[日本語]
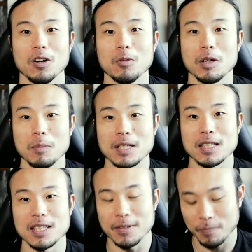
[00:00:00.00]
思いま
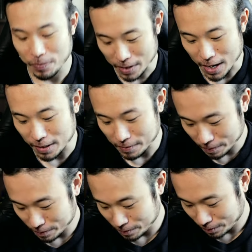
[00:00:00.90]
す。はい。
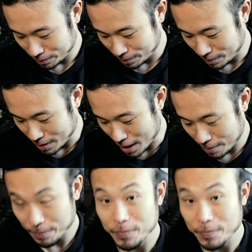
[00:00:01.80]
ね。